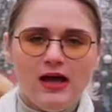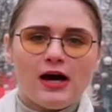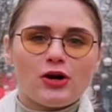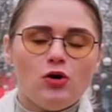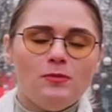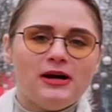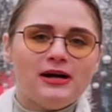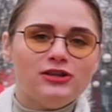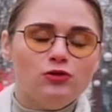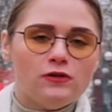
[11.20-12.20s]
Рома
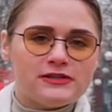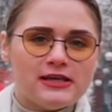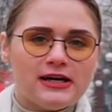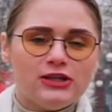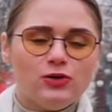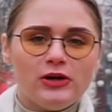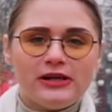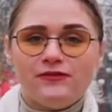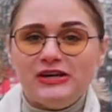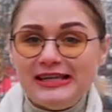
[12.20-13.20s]
Кагадовский,
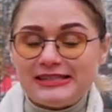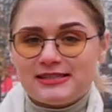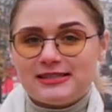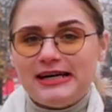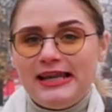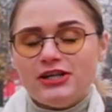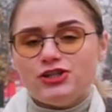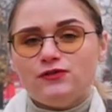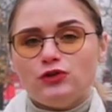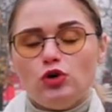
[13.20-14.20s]
который вынес из
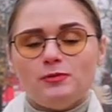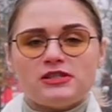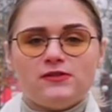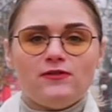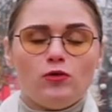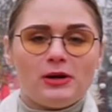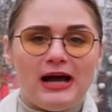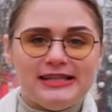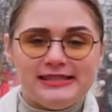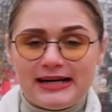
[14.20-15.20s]
горящего дома своего
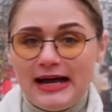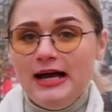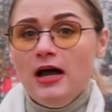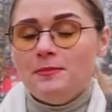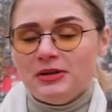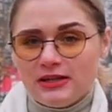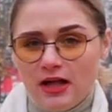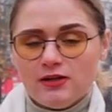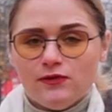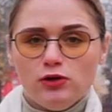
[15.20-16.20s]
братика,
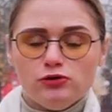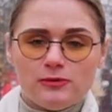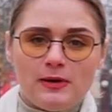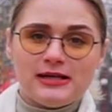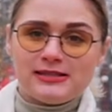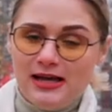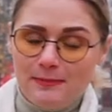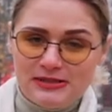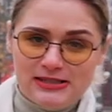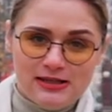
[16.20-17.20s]
передал его людям, а
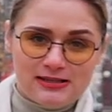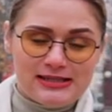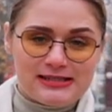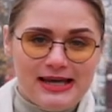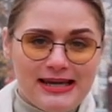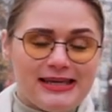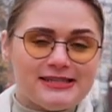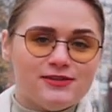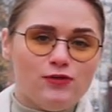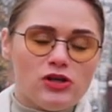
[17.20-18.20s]
сам потерял сознание,
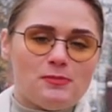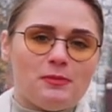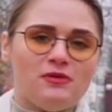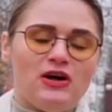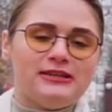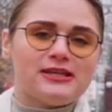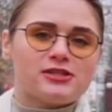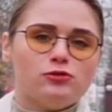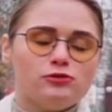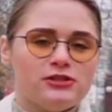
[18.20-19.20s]
сегодня побывал на
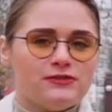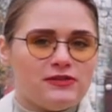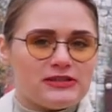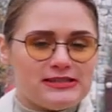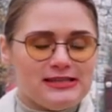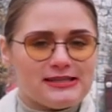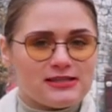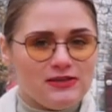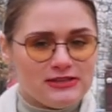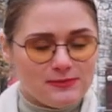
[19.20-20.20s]
экскурсии во Дворце
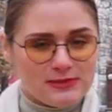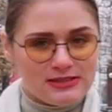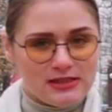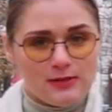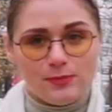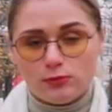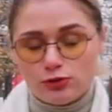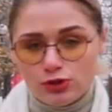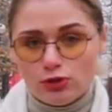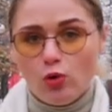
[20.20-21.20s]
независимости и
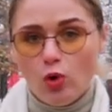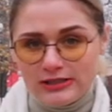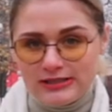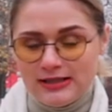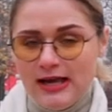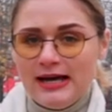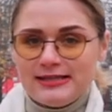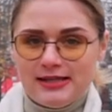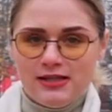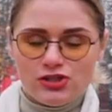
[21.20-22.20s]
получил орден
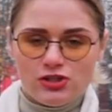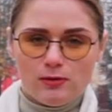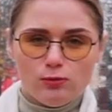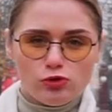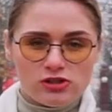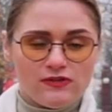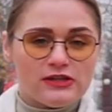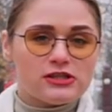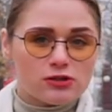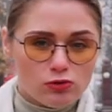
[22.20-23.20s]
за личное мужество
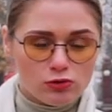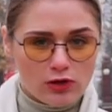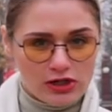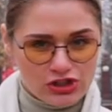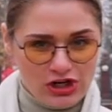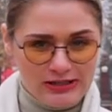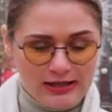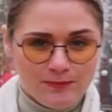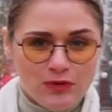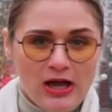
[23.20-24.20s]
из рук Лукашенко.